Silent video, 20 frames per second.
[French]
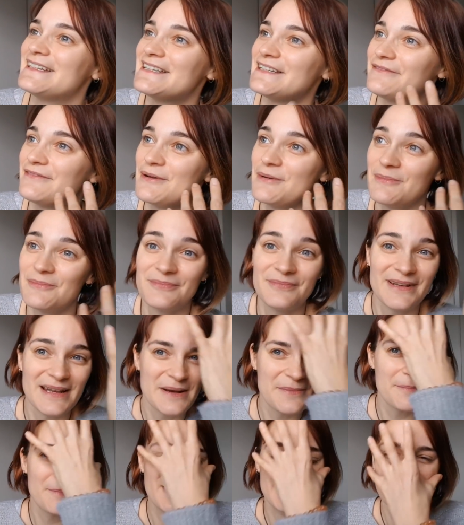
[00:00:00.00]
j'ai fait
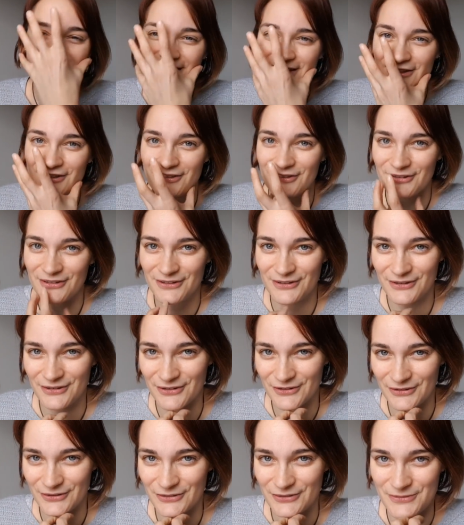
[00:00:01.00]
des masques de,
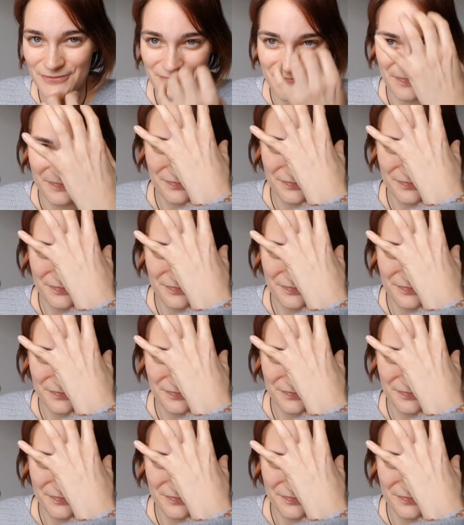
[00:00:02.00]
de,